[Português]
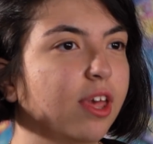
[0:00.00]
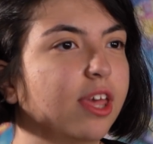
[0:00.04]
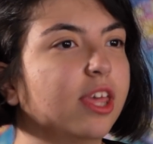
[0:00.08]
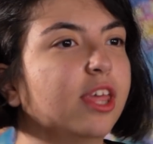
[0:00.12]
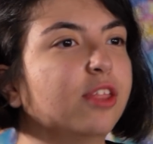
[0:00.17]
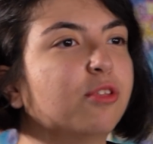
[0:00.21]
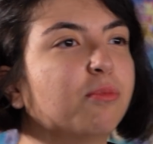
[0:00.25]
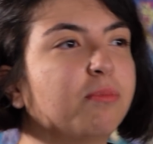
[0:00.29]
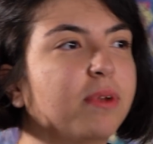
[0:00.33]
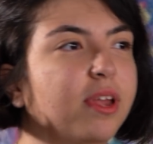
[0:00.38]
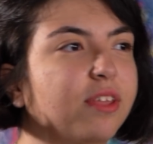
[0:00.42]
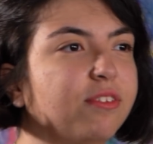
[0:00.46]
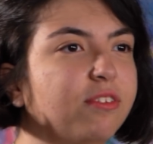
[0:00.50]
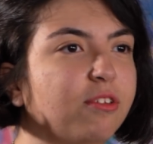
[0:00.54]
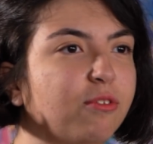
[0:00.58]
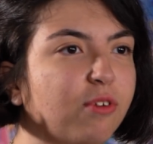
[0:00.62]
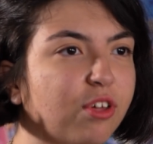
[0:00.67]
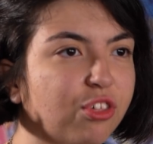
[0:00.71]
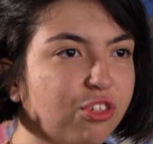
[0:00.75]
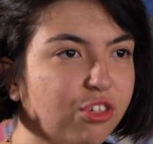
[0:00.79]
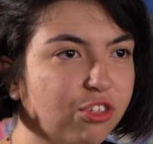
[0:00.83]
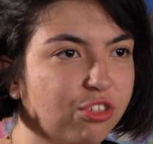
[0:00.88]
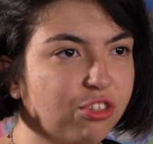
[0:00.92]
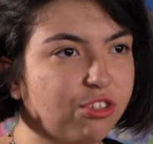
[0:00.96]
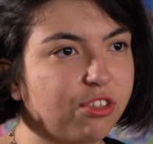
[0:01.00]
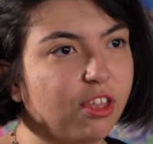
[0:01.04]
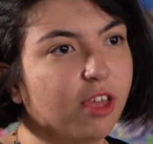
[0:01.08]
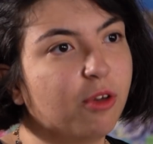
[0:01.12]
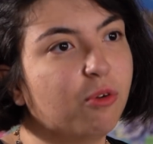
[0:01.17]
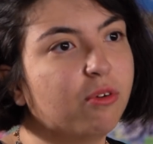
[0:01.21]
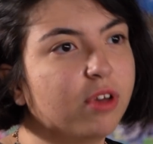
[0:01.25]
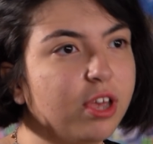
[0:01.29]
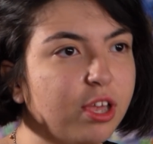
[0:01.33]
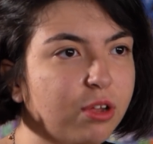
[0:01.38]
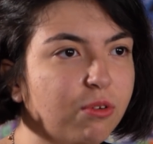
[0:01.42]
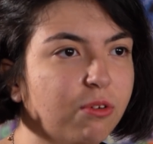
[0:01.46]
aqui no Brasil, a gente tem
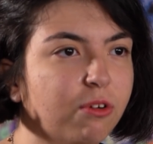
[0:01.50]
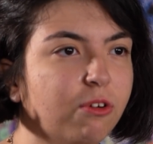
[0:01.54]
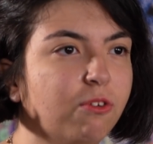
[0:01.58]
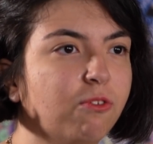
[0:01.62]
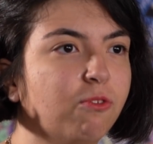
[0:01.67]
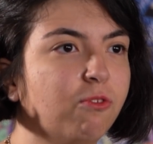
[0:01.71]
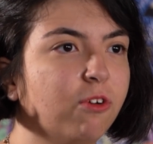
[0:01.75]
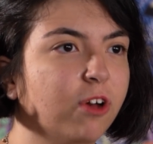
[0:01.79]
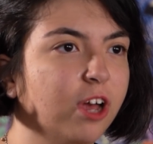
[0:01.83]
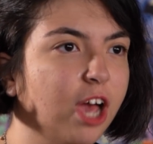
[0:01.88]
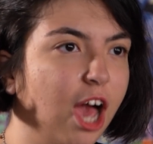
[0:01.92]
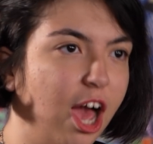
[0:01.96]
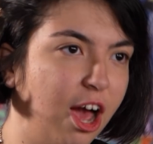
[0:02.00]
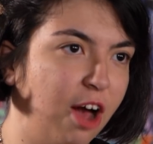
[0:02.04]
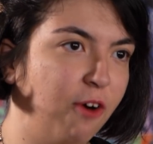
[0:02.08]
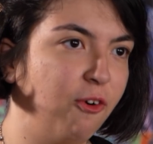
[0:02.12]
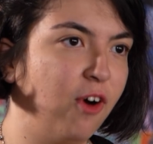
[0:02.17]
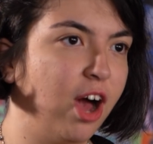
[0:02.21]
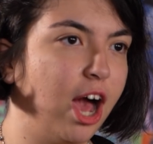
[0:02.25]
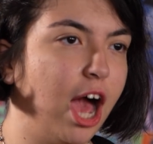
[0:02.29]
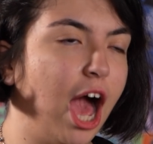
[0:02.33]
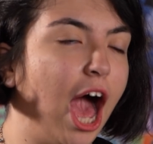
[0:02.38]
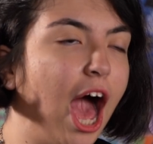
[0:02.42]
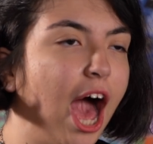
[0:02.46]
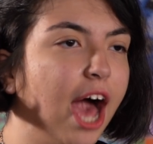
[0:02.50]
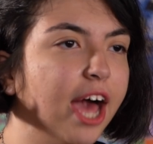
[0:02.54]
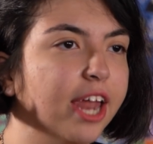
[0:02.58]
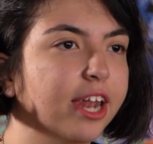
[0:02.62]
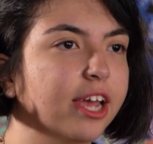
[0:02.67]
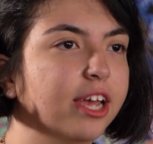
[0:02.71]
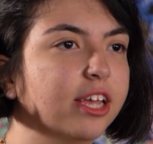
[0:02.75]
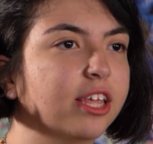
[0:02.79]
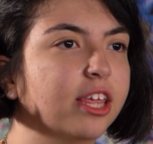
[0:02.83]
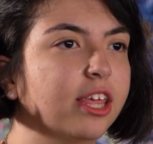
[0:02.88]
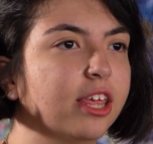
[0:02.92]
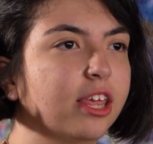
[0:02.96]
o Hirokawa
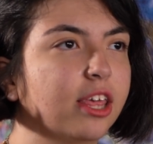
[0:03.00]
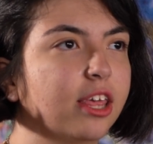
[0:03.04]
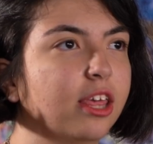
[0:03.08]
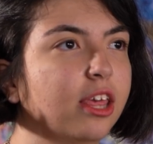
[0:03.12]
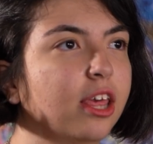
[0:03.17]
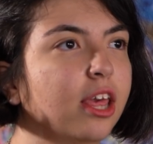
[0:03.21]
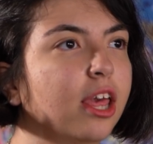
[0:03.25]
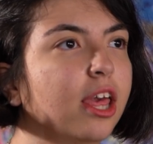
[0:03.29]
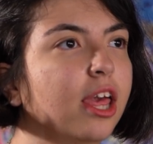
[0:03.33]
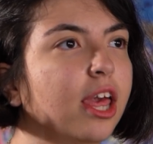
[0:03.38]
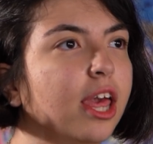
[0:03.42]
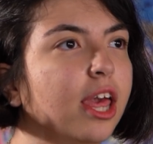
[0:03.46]
Hara, que